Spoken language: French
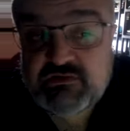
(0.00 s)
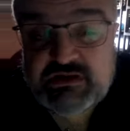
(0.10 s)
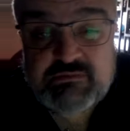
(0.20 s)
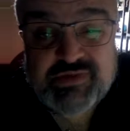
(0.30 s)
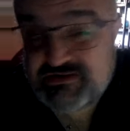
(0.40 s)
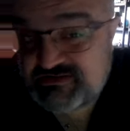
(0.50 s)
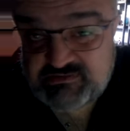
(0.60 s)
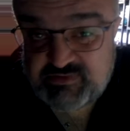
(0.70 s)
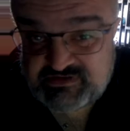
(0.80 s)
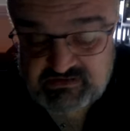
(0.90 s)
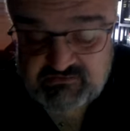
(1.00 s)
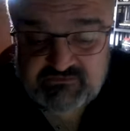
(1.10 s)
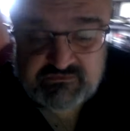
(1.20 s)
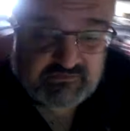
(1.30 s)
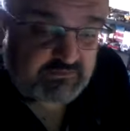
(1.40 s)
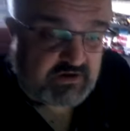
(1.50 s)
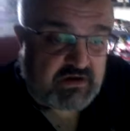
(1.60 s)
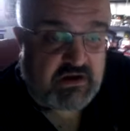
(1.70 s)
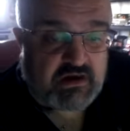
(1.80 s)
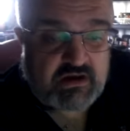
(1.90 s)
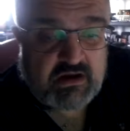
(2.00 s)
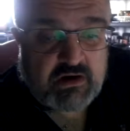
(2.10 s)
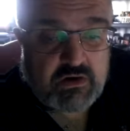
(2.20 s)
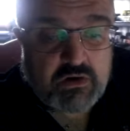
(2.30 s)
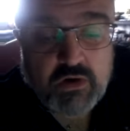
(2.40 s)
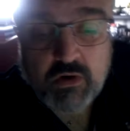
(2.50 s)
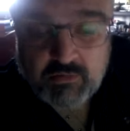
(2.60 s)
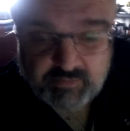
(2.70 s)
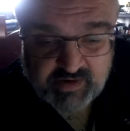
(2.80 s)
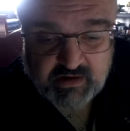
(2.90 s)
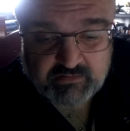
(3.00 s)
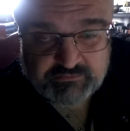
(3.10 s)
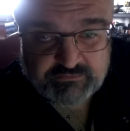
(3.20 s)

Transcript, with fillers: en ligne participatif, Laurent Père.